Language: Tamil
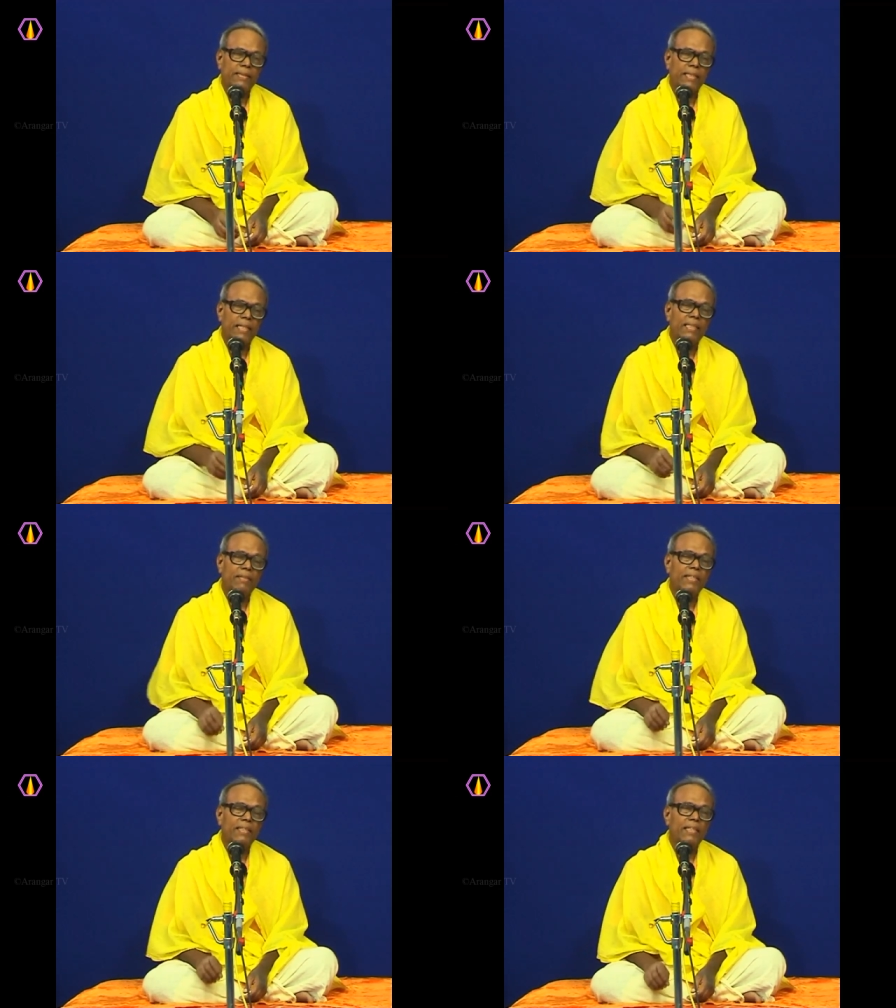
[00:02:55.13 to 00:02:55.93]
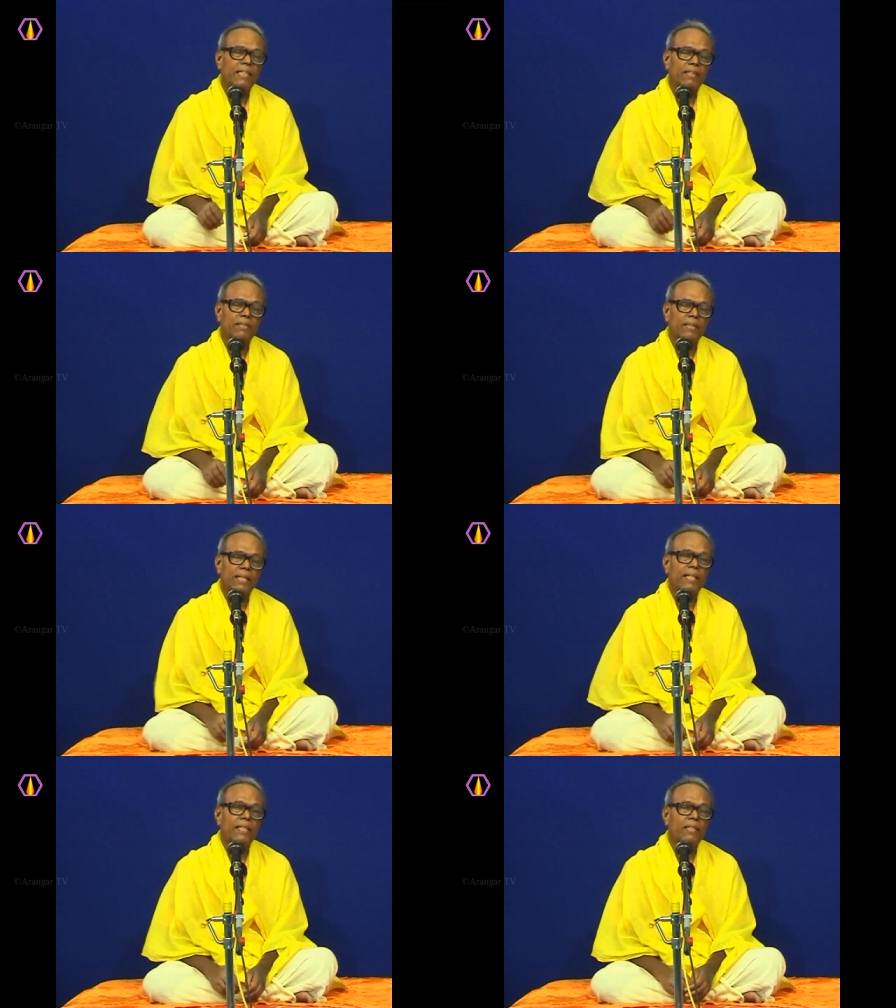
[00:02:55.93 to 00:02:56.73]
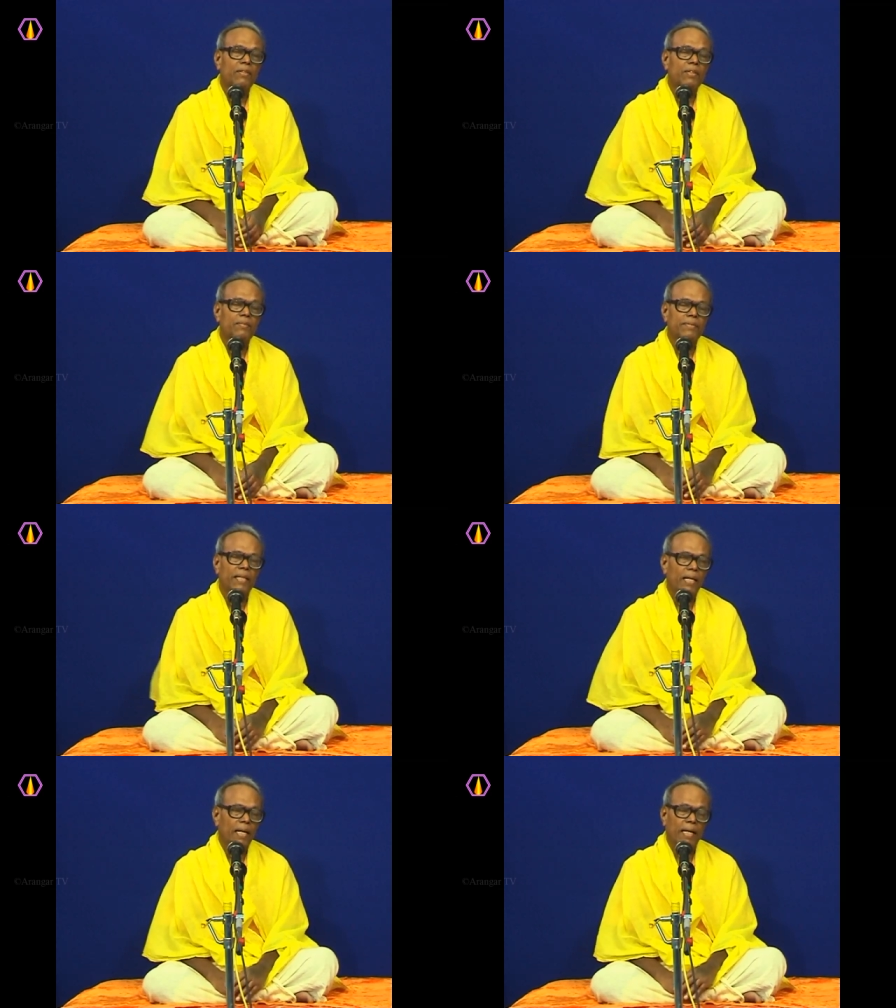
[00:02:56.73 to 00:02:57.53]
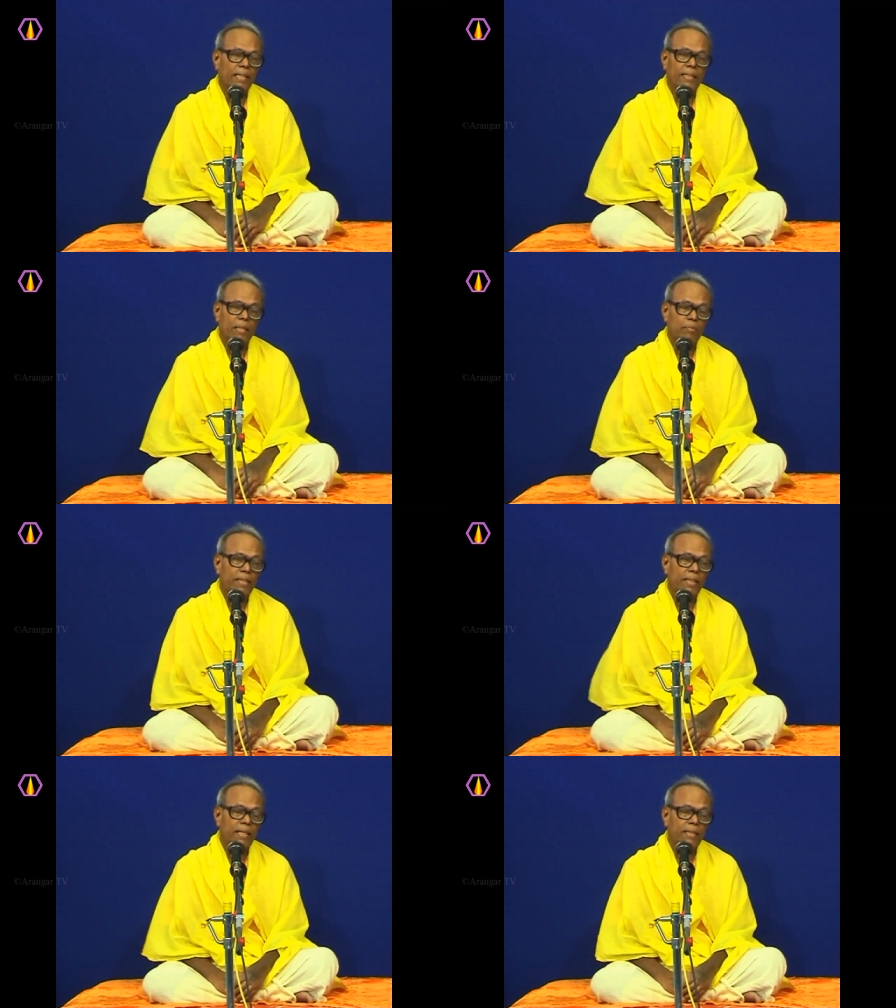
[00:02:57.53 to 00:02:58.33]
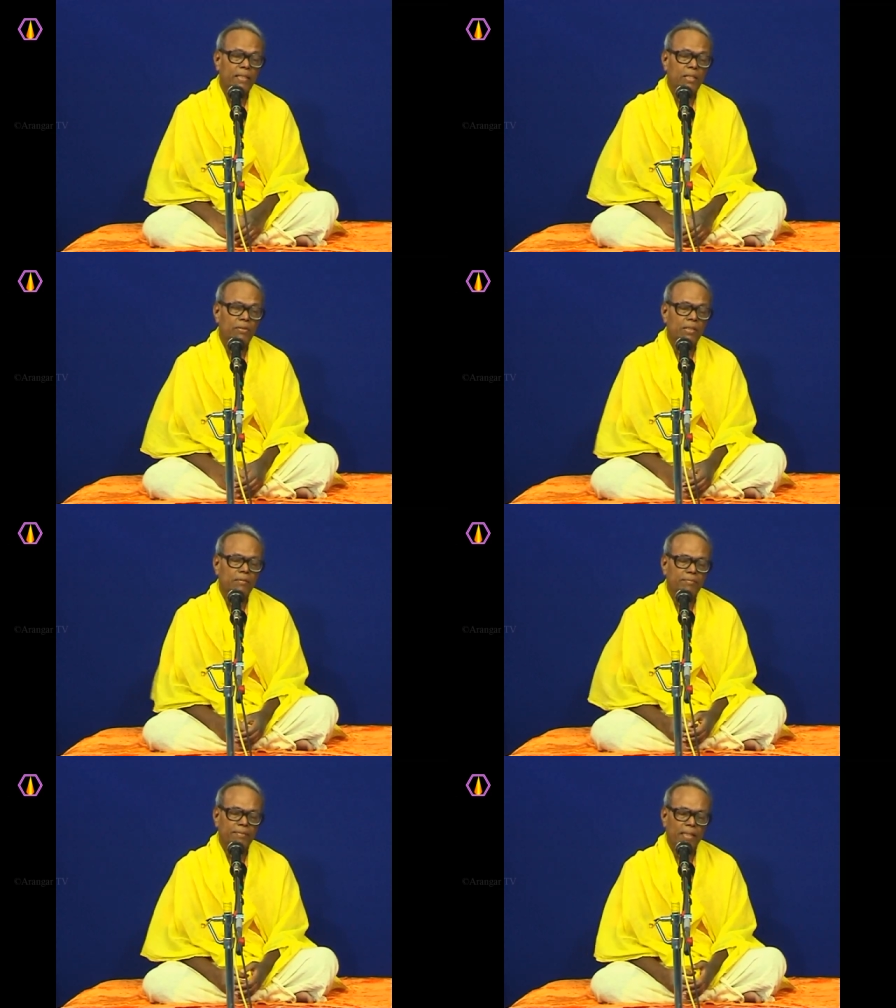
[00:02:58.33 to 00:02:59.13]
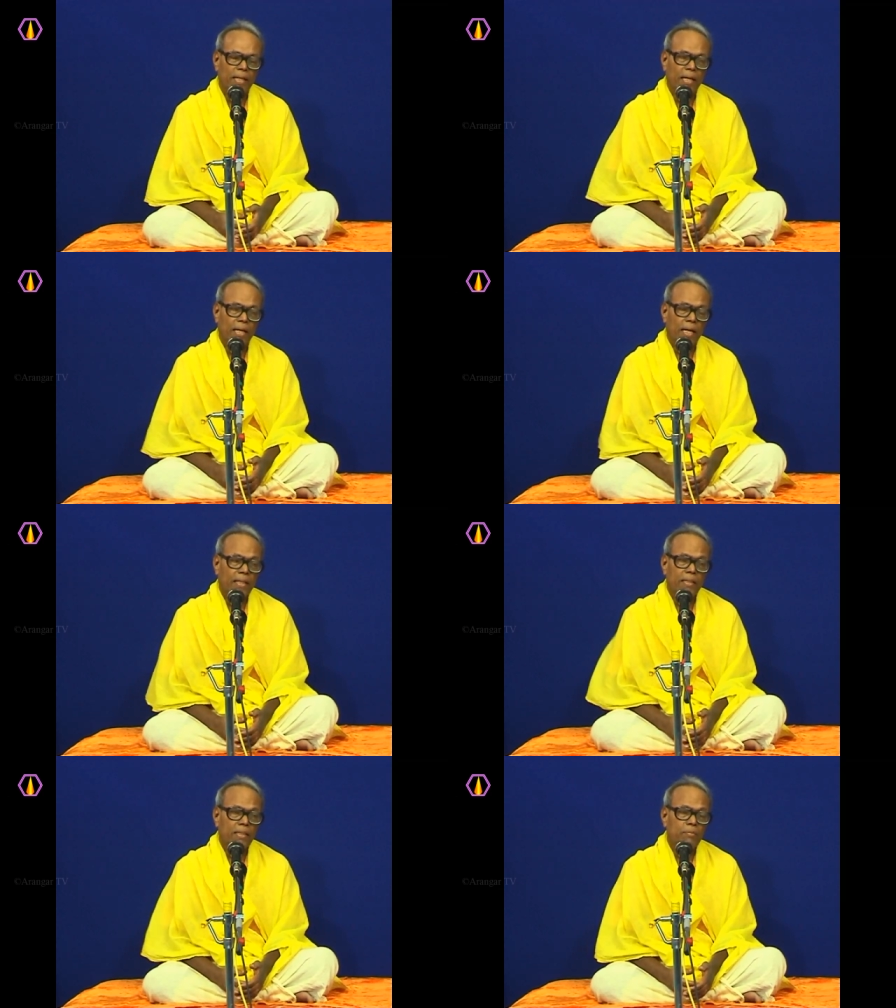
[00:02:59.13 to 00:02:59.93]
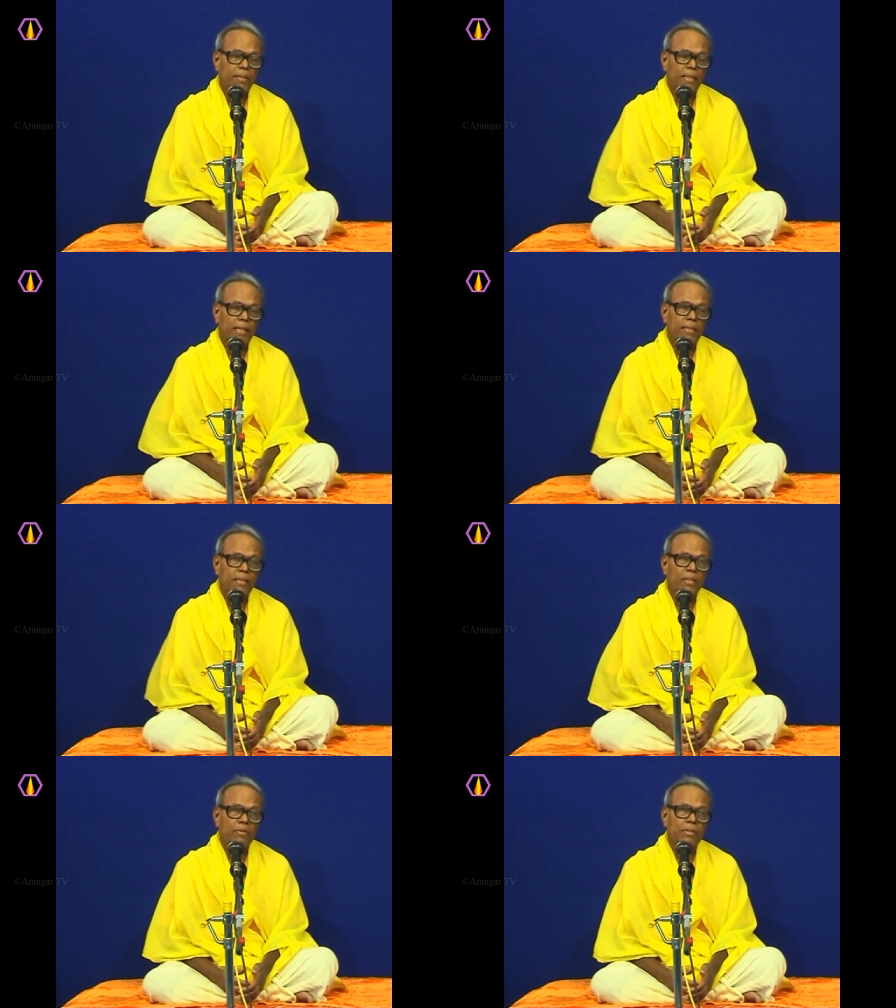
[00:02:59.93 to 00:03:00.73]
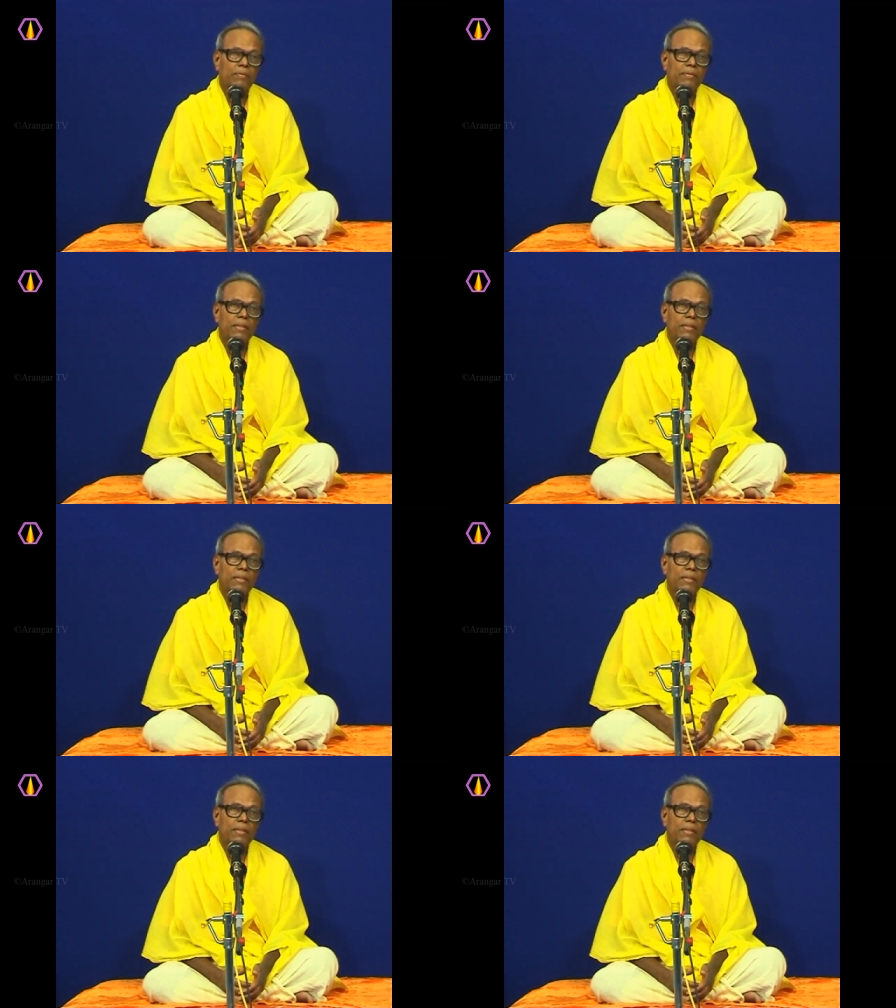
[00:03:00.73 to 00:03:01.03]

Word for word: கேட்க வேண்டியதை கேட்க வேண்டும் என்ன கேட்க வேண்டும் அடியேன் ஜென்மத்தை கடைத்தேற்ற வேண்டும் அடியேன் ஜென்மத்தை கடைத்தேற்ற வேண்டும்